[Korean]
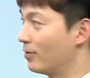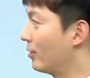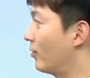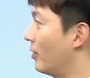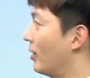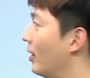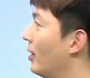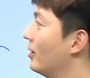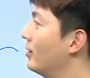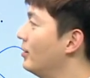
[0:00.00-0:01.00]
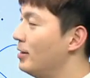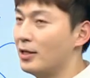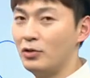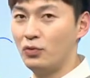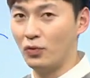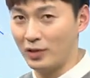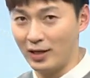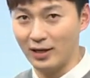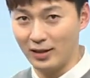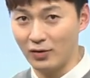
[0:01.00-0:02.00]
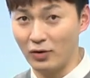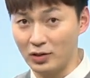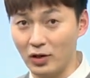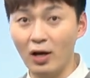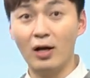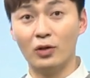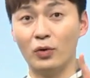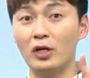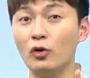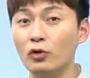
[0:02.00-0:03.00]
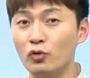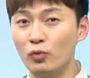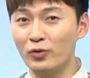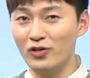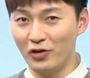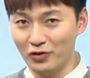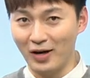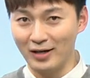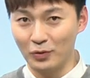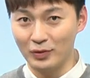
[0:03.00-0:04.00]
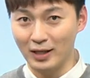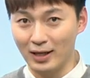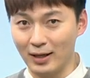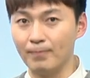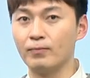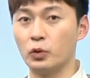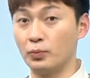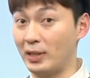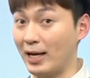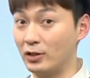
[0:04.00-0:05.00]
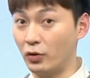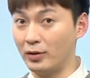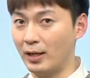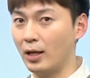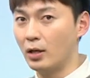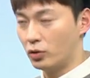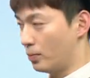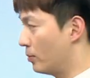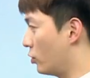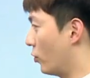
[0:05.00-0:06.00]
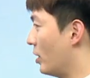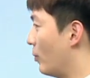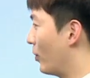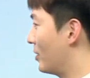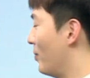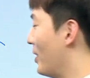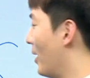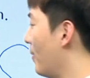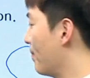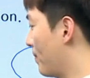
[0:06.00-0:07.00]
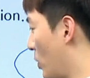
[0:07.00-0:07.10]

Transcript: 그러니까 특이한 주어 자리가 되는 거겠죠. 또 이런 구문을 형성하는 동사가 좀 제한적인데 좀 정리해 보겠습니다.